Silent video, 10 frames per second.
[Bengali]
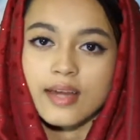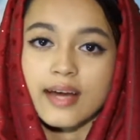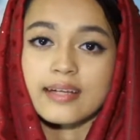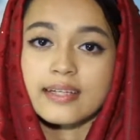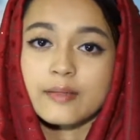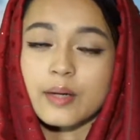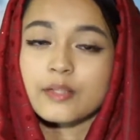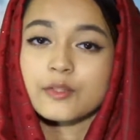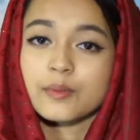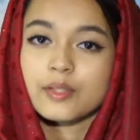আন্টির
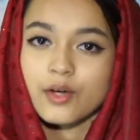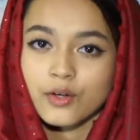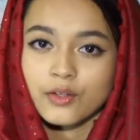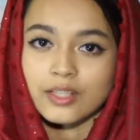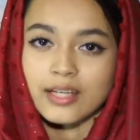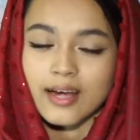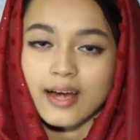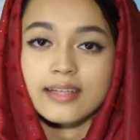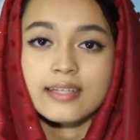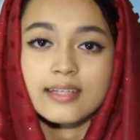বান্ধবী তখন
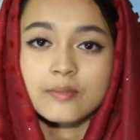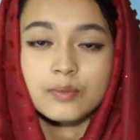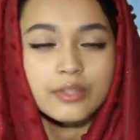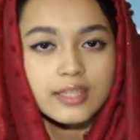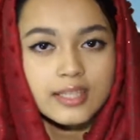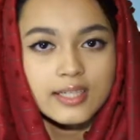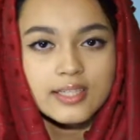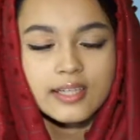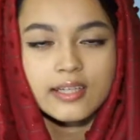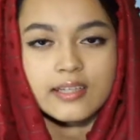আন্টিকে বুদ্ধি
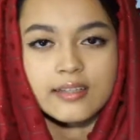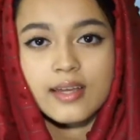দিয়েছিলেন